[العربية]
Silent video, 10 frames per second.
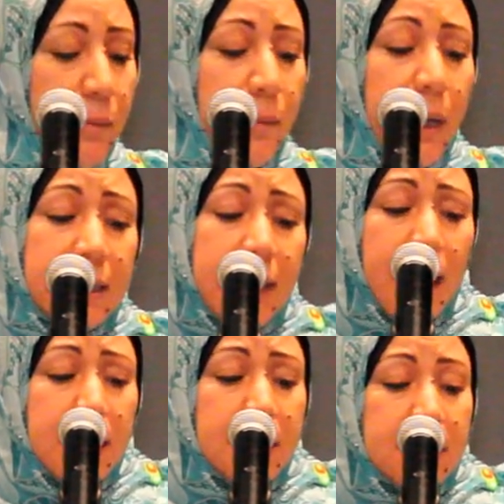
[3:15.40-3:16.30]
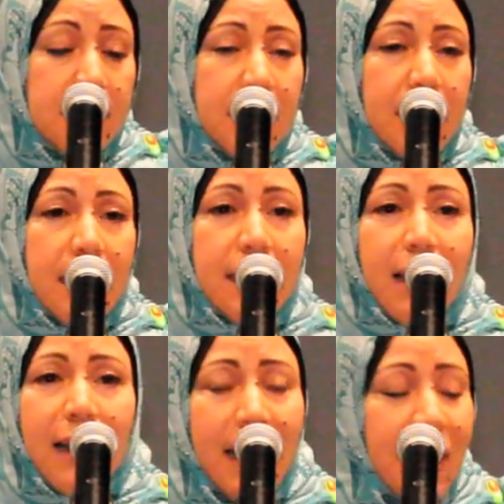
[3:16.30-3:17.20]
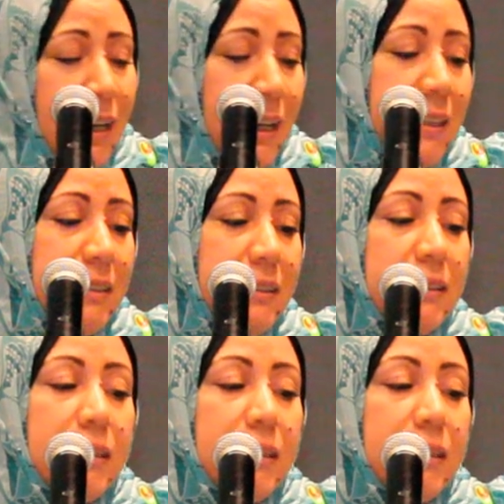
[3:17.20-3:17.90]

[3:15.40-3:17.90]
بغداد يا ألقا